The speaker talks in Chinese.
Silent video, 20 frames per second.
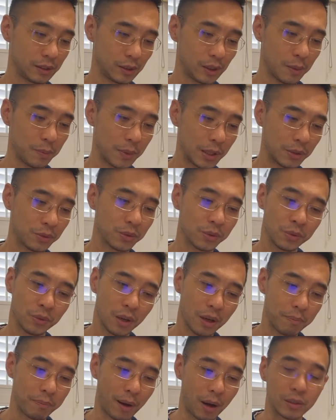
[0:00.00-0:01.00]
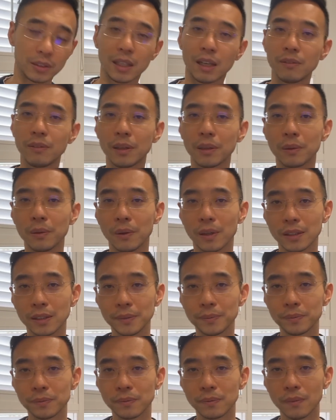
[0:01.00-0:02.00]
人民军队保家卫国呢？
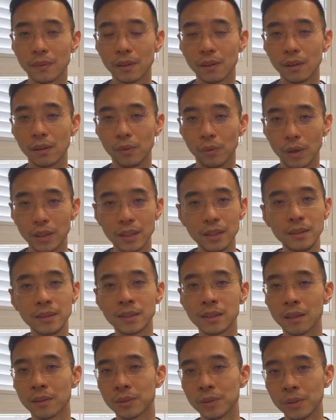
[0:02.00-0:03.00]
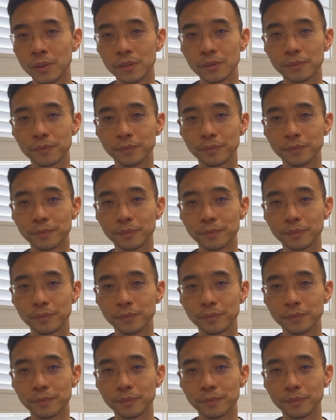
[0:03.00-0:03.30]
我印象中。